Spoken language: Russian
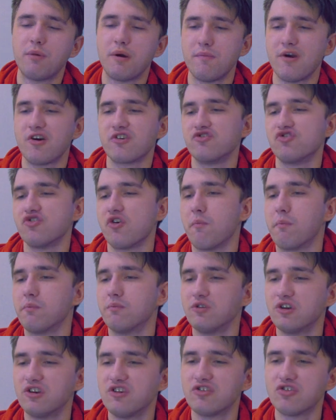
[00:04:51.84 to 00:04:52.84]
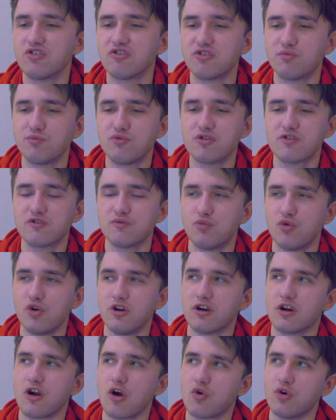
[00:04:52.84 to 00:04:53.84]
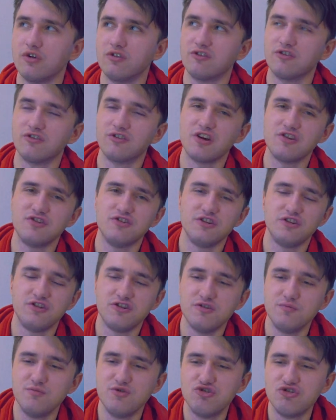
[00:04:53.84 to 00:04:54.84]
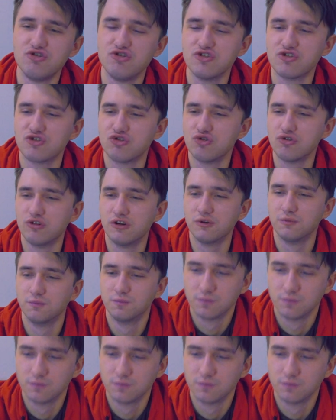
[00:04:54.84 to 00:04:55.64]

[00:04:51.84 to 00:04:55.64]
помягче. Риттер Спорт более какой-то, знаете, химичнее, что ли.